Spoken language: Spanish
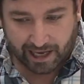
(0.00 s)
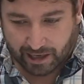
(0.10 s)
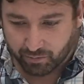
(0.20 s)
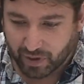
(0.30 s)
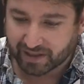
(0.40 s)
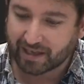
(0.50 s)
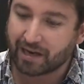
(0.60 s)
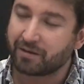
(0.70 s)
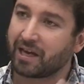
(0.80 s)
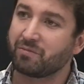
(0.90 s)
empiezan
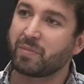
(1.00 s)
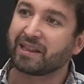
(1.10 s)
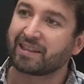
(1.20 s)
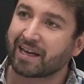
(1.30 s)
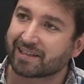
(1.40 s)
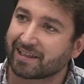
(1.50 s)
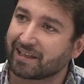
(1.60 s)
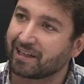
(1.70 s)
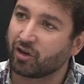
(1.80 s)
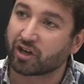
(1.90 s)
a, a,
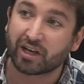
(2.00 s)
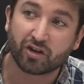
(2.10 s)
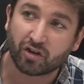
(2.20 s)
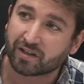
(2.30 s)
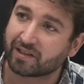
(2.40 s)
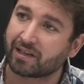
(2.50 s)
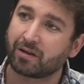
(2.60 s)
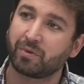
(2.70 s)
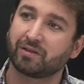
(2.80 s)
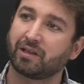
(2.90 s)
inventarse lo que no
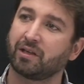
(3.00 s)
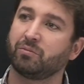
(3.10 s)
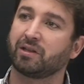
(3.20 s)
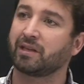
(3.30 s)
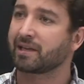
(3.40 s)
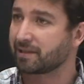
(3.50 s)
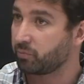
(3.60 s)
necesariamente hay que inventarse,